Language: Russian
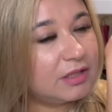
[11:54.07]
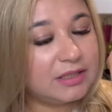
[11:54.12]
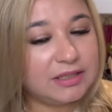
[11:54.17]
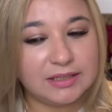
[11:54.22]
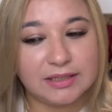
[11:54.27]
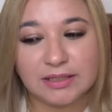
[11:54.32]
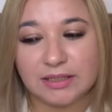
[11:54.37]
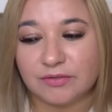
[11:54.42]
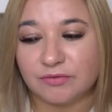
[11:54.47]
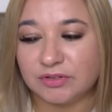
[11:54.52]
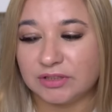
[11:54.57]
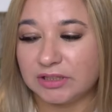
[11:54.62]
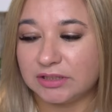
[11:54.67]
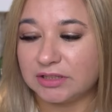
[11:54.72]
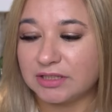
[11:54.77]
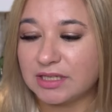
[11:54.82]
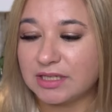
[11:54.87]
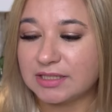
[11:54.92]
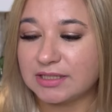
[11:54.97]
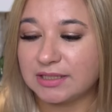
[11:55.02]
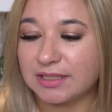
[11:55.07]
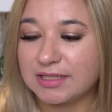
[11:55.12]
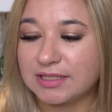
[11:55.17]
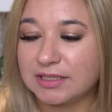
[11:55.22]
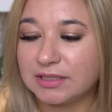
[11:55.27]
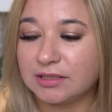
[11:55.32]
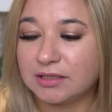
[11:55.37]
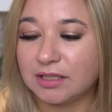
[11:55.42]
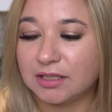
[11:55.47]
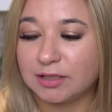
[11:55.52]
И вот эта
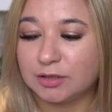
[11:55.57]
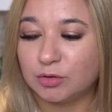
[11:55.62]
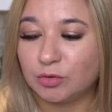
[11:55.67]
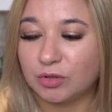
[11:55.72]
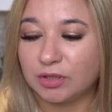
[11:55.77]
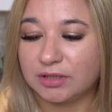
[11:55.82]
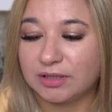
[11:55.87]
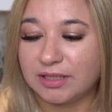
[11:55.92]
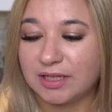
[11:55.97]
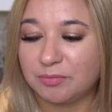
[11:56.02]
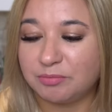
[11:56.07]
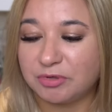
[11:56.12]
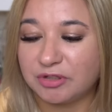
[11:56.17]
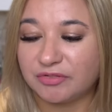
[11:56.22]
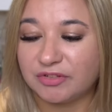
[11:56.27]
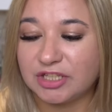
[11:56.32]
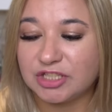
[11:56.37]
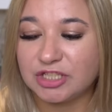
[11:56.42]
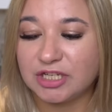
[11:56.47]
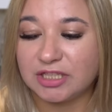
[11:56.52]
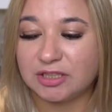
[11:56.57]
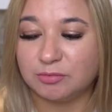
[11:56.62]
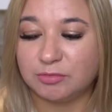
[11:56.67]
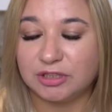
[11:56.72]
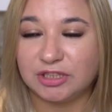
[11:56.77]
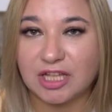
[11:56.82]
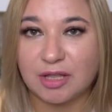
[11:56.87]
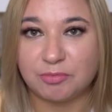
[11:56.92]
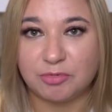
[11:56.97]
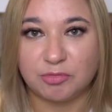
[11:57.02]
сладинка, которая на первоначальном
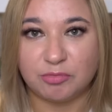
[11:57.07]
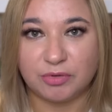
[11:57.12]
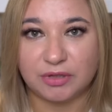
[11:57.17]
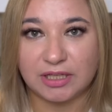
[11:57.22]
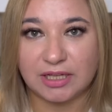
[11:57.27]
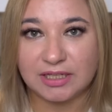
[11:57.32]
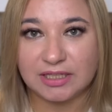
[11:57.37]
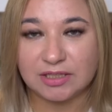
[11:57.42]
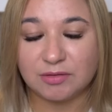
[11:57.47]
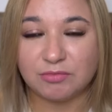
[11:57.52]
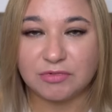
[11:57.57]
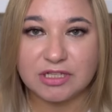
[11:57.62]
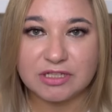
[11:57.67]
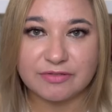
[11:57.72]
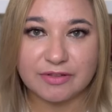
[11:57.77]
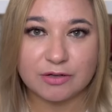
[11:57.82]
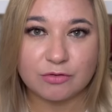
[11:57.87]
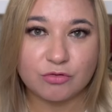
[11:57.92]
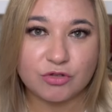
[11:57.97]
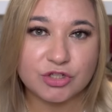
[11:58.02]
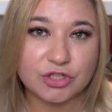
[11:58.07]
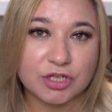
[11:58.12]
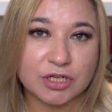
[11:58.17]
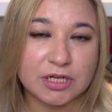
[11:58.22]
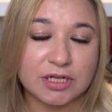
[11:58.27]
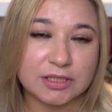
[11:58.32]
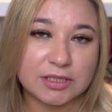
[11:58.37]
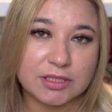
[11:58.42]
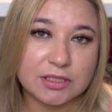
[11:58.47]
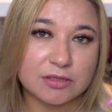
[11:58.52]
этапе была, именно из флакончика,
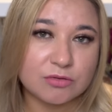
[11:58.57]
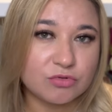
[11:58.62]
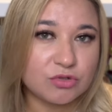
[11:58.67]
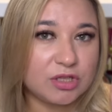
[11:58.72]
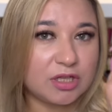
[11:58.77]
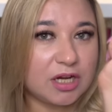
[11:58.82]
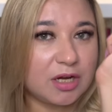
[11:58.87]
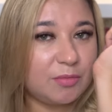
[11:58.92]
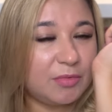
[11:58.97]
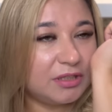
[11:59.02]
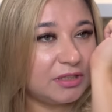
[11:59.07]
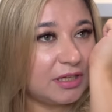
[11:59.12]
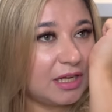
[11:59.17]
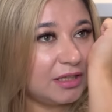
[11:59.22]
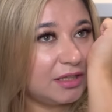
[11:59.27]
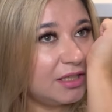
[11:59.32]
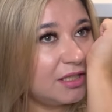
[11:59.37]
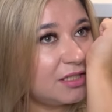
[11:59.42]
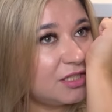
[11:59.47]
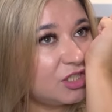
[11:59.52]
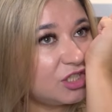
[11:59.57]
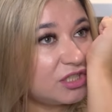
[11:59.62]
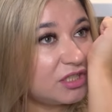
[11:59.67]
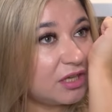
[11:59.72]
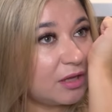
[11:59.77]
когда я слушала аромат, она сейчас